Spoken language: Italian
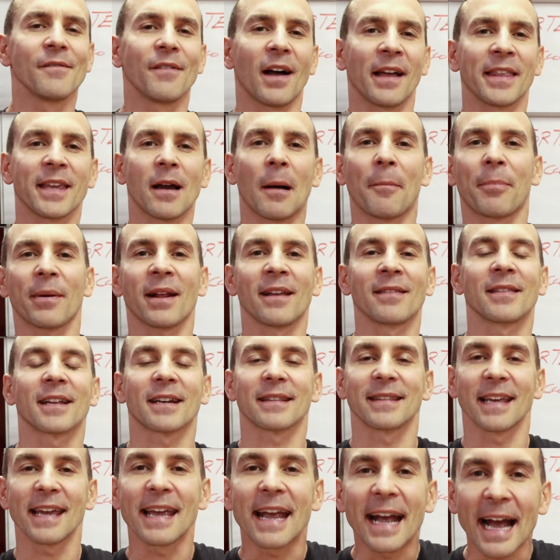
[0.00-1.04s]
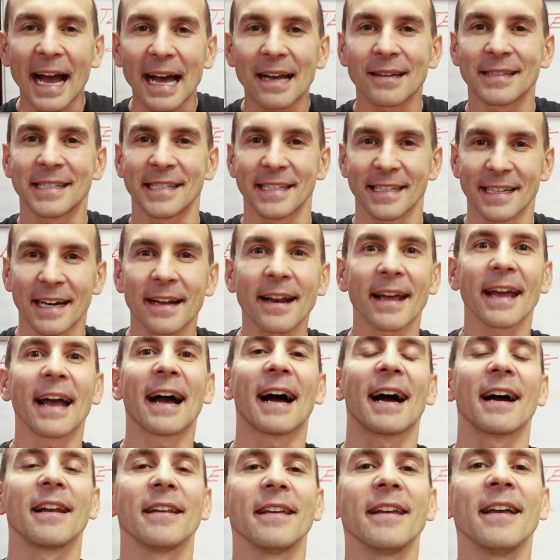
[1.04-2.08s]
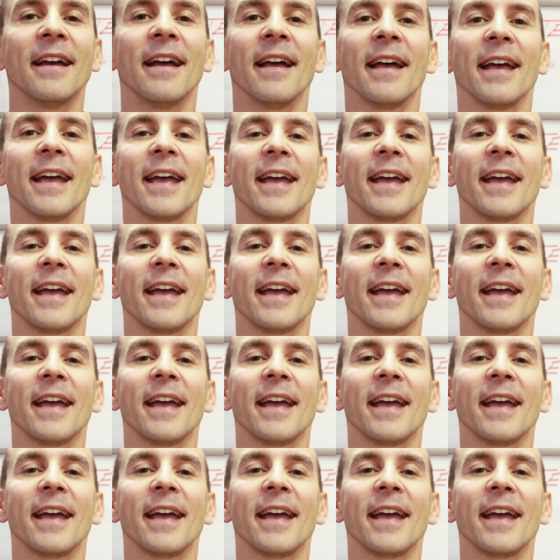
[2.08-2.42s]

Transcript: andiamo a prendere dei casi reali